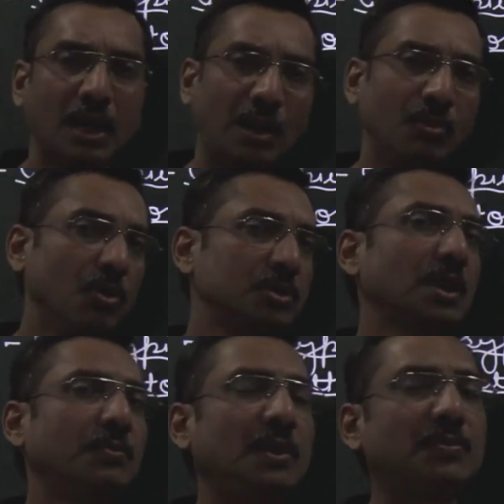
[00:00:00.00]
हम लोग
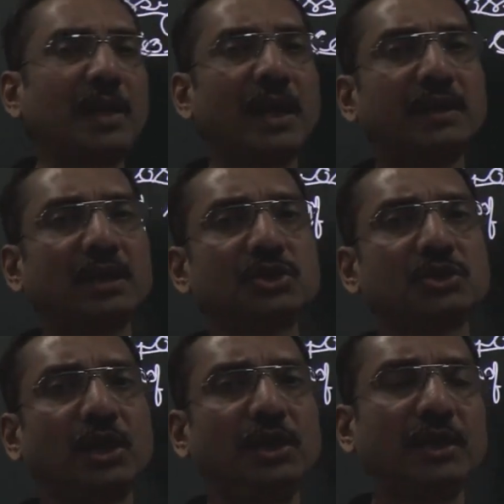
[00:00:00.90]
जब भी प्लांट की
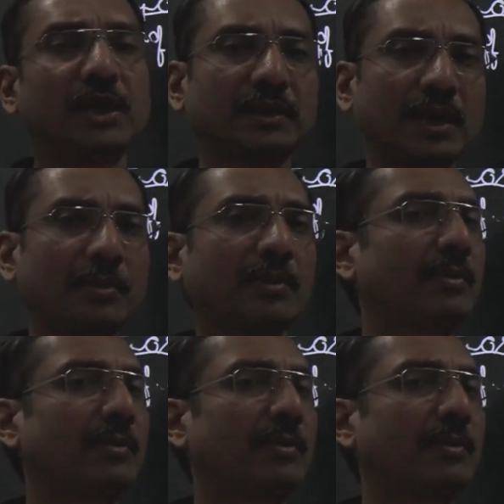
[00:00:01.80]
स्टडी करते हैं आप